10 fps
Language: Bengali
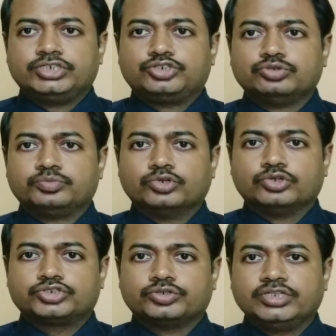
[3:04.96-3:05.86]
শিশুর
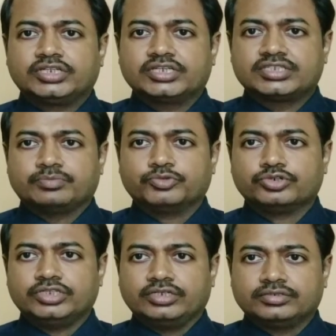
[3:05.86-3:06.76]
পুরো শরীরকে
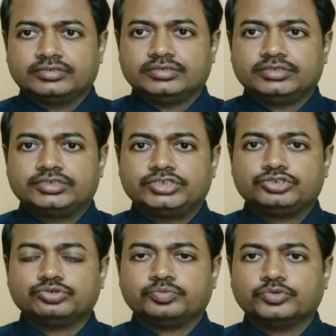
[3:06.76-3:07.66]
সাপোর্ট দিন
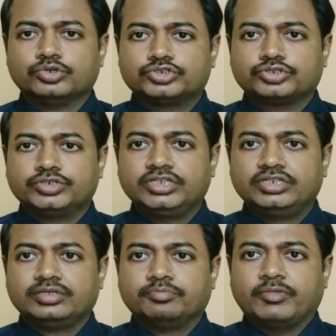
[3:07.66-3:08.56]
শিশুর পুরো
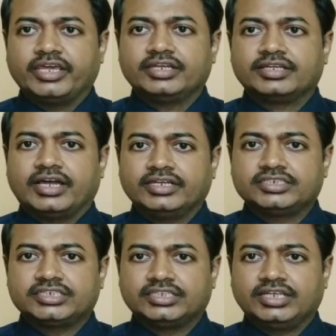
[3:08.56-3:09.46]
শরীর মায়ের
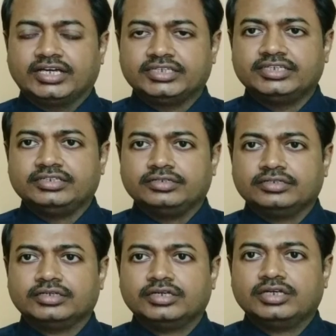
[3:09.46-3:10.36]
গায়ের সাথে লাগিয়ে
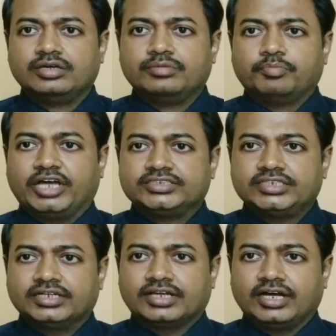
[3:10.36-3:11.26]
নিন
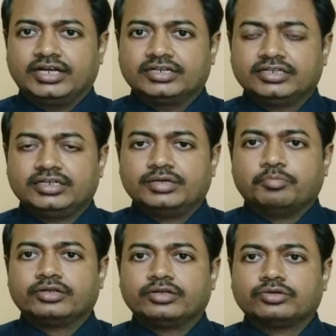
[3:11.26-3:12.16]
বাচ্চার ঘাড়
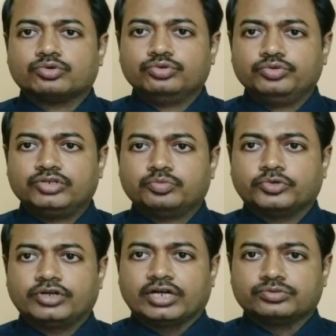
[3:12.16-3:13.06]
মায়ের কনুয়ের
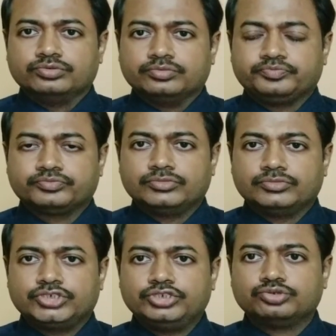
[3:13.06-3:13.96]
উপর রাখুন
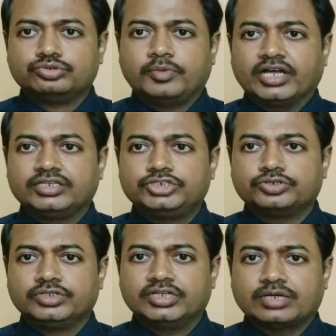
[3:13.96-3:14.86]
শিশুর
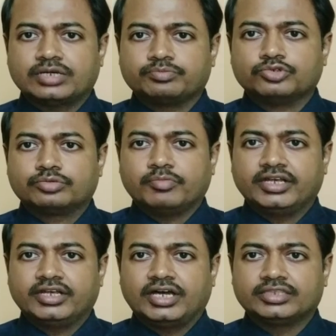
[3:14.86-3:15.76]
বাকি শরীরের সাপোর্ট
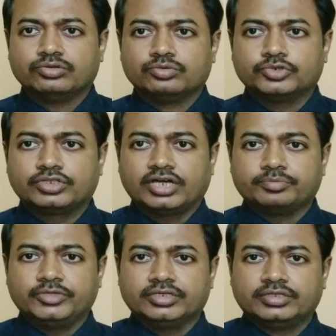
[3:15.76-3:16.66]
মায়ের হাতের ওপর
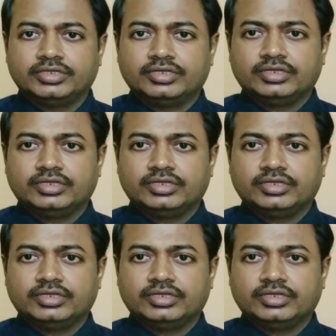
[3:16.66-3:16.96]
থাকবে